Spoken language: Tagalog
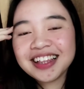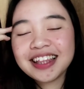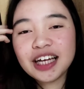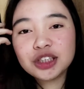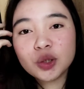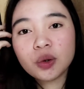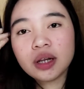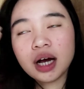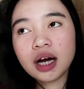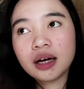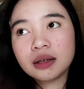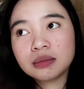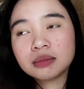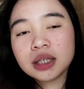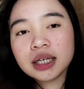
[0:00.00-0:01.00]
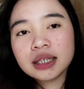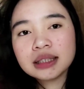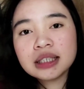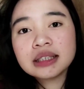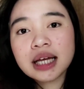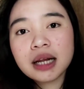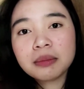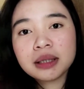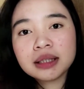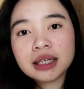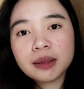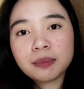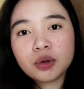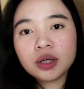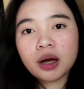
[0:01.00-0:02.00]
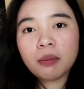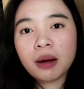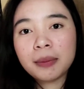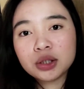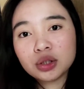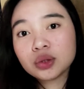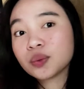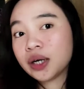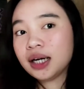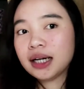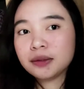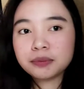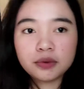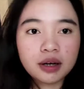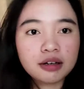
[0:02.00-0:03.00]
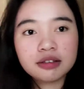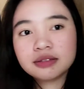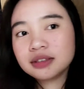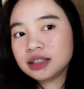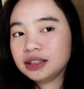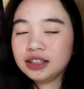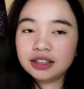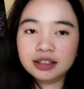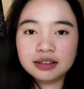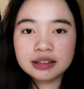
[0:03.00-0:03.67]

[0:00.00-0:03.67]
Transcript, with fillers: Hindi, joke lang. Um, since elementary po, nagbabatong twirling po ako. Yun